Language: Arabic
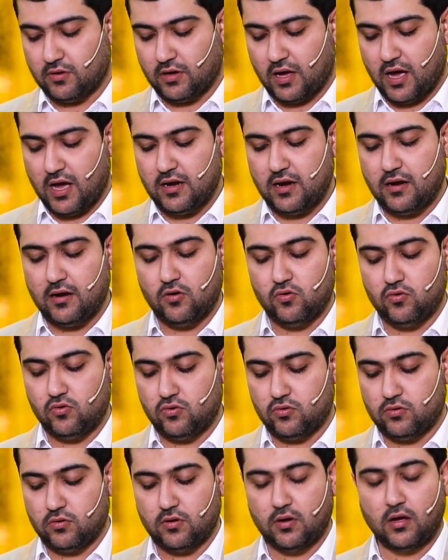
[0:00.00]
قال
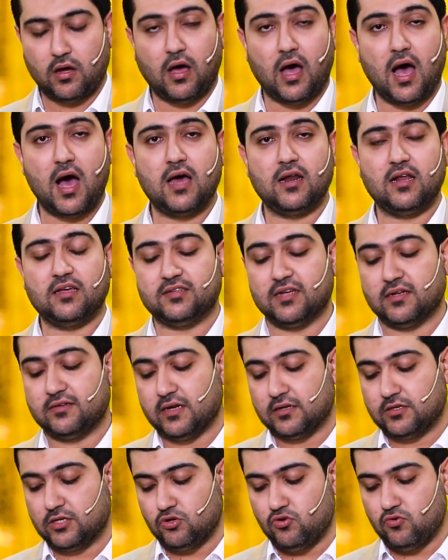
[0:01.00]
له قال
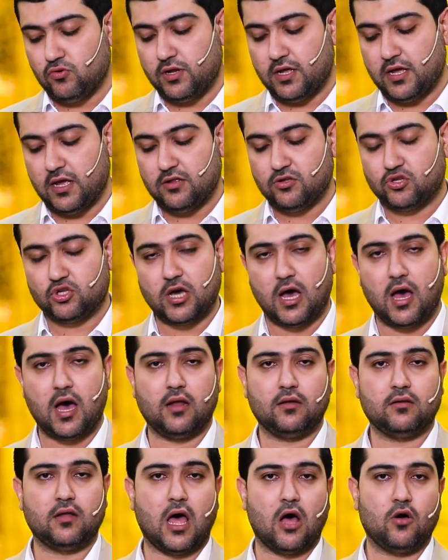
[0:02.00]
ستجدني إن
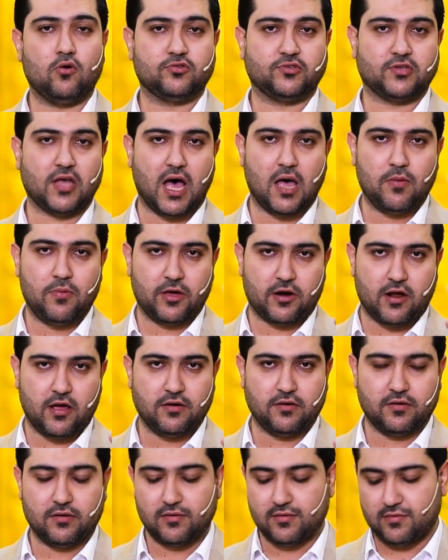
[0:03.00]
شاء الله
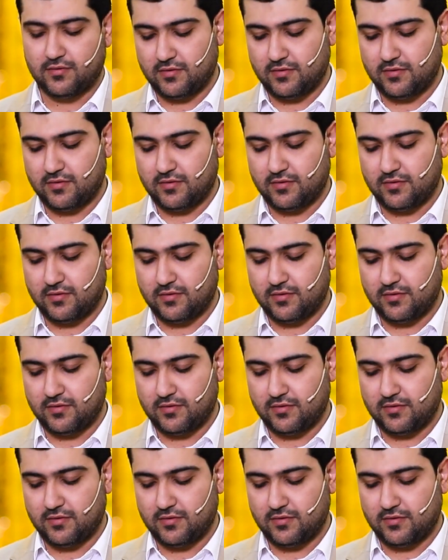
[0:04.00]
صابرا